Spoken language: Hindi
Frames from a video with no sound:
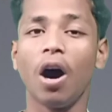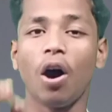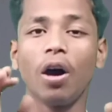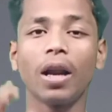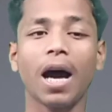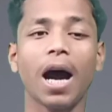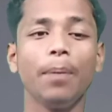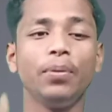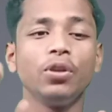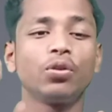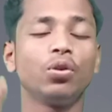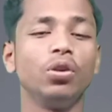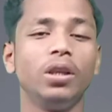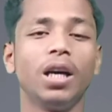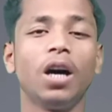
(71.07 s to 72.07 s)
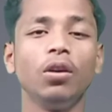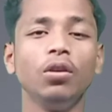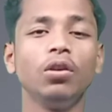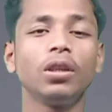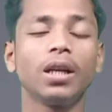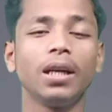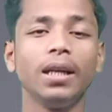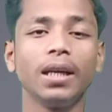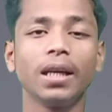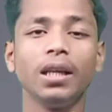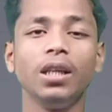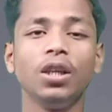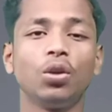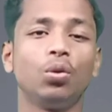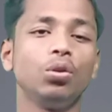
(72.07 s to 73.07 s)
और आप इसको डाउनलोड करने के
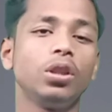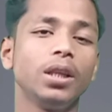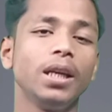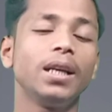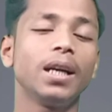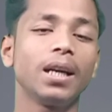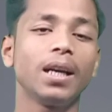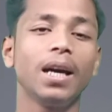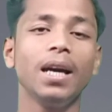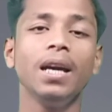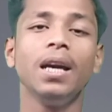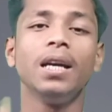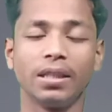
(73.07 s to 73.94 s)
लिए कुछ नहीं करना है